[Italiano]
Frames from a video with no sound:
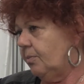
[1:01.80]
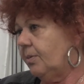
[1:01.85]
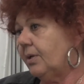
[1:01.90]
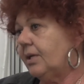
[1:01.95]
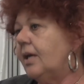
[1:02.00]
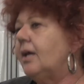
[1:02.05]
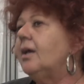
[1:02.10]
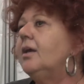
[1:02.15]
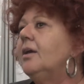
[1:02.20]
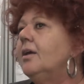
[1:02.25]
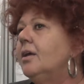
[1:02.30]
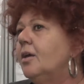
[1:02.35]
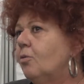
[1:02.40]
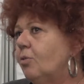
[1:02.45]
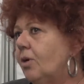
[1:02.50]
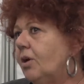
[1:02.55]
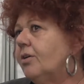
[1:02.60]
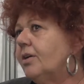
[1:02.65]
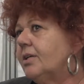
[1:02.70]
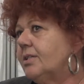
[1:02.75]
perché
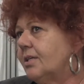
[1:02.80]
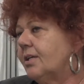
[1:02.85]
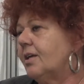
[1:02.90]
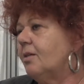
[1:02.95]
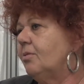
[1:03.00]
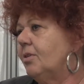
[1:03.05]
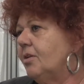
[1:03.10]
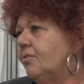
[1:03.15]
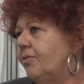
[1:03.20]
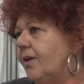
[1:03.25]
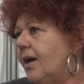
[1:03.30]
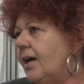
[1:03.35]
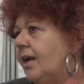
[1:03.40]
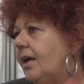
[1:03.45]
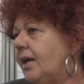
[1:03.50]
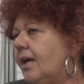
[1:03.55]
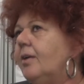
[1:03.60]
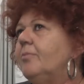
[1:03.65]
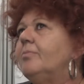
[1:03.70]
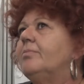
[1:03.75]
quello che cerchiamo di
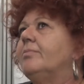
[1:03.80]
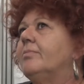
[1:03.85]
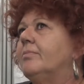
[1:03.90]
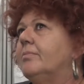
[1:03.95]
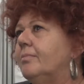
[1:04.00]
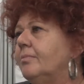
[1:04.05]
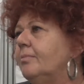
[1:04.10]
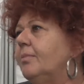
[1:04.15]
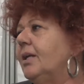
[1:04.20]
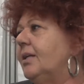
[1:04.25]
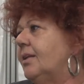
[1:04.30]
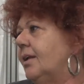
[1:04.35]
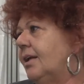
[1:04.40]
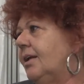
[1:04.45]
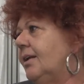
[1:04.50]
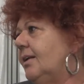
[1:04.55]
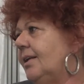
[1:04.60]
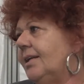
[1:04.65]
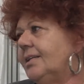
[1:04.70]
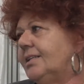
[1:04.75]
fare è
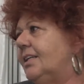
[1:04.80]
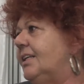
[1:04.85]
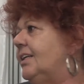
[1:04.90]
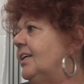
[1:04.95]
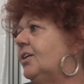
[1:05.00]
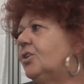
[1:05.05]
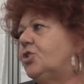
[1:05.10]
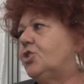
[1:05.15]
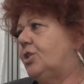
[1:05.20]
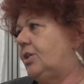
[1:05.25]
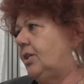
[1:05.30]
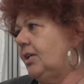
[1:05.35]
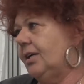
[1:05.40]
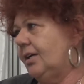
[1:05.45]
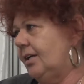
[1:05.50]
mettere la sinergia